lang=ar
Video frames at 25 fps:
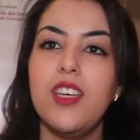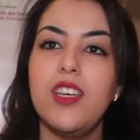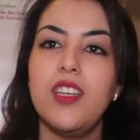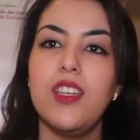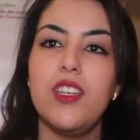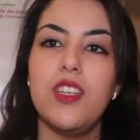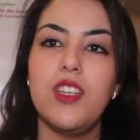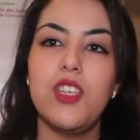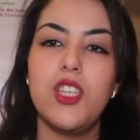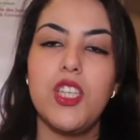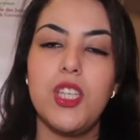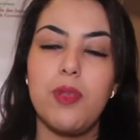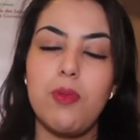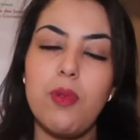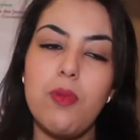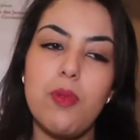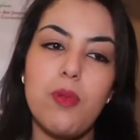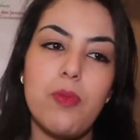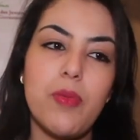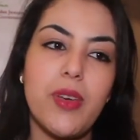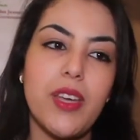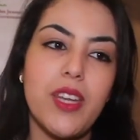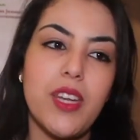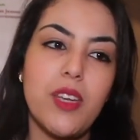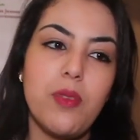
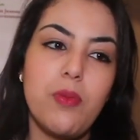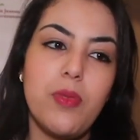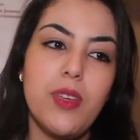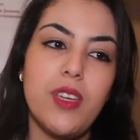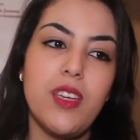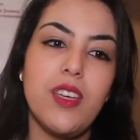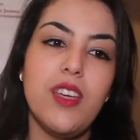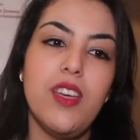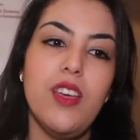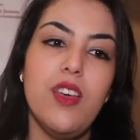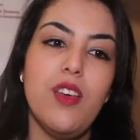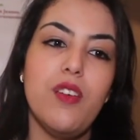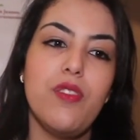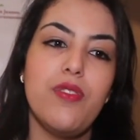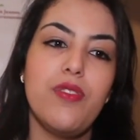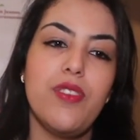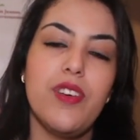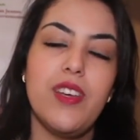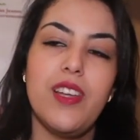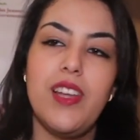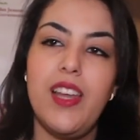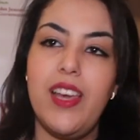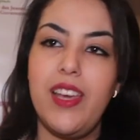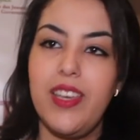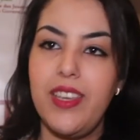الشباب المغربي
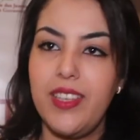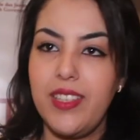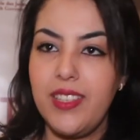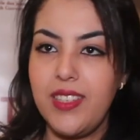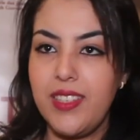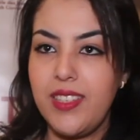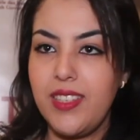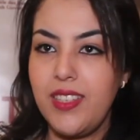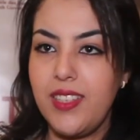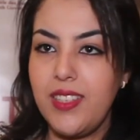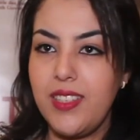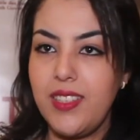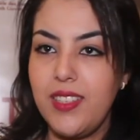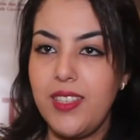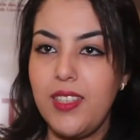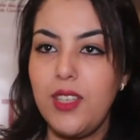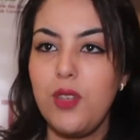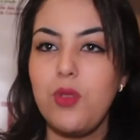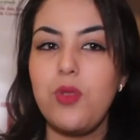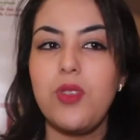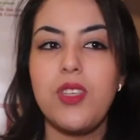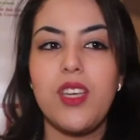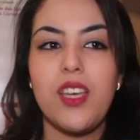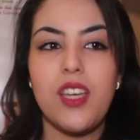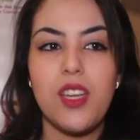في الحياه
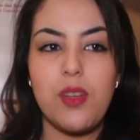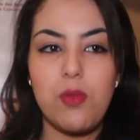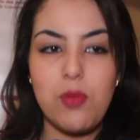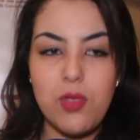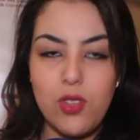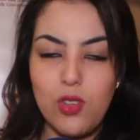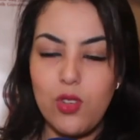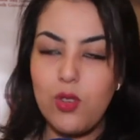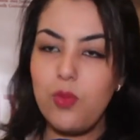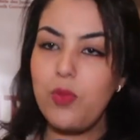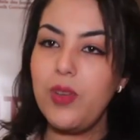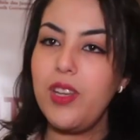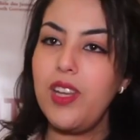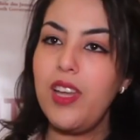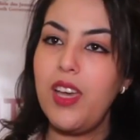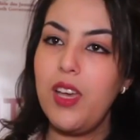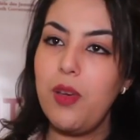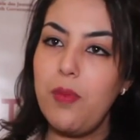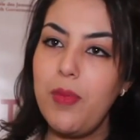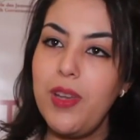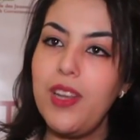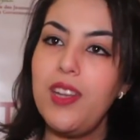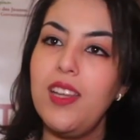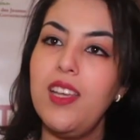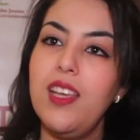السياسيه والتقريب ديالهم من
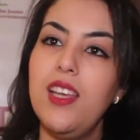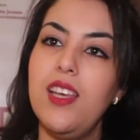العمل